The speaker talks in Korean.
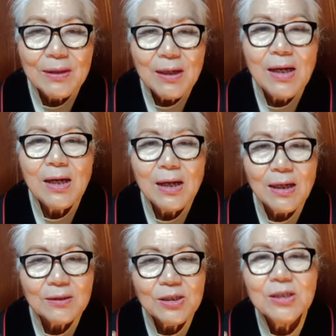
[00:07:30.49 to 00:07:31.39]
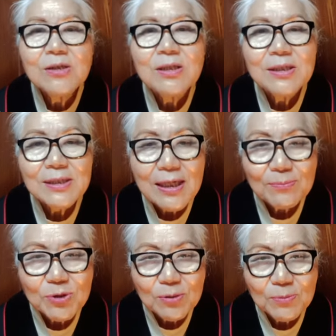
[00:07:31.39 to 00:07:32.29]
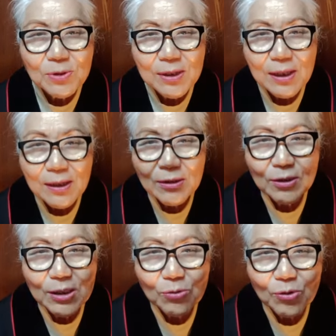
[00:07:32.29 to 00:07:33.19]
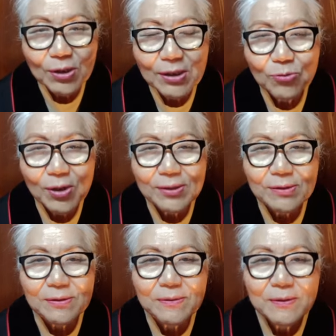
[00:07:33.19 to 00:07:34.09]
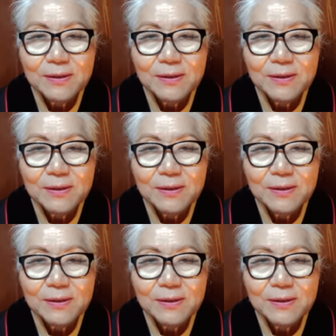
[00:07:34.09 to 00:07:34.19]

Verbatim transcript: 아 신들린 사람처럼 그렇게 그 길로 인도해서